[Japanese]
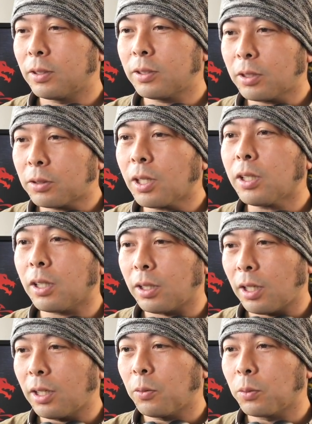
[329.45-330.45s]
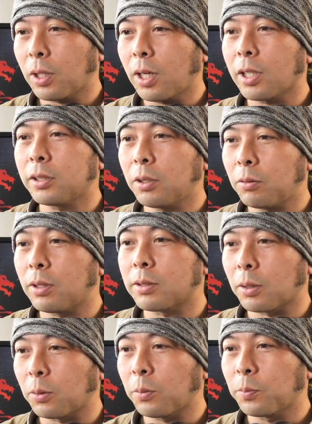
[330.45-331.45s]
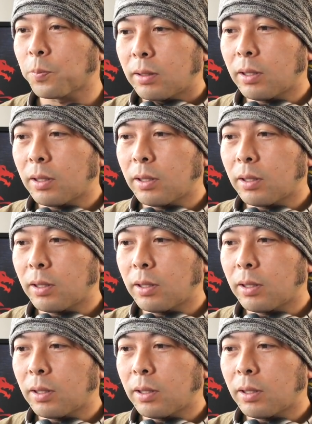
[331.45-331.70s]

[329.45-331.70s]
実際つけてねお出かけしてるんですけど